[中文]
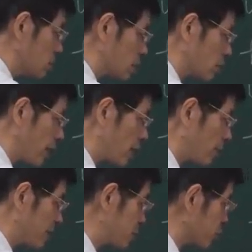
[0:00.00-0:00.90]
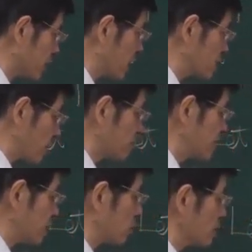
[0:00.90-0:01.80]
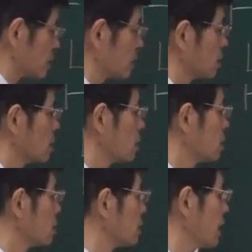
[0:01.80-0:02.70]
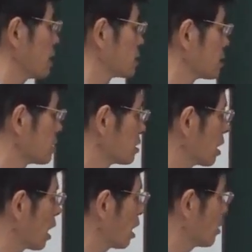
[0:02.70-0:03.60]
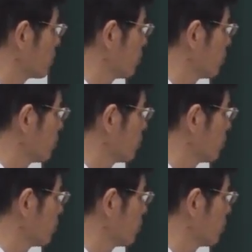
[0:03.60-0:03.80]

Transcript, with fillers: 一个 regular partition 的一个 subsequence 是这样子啊，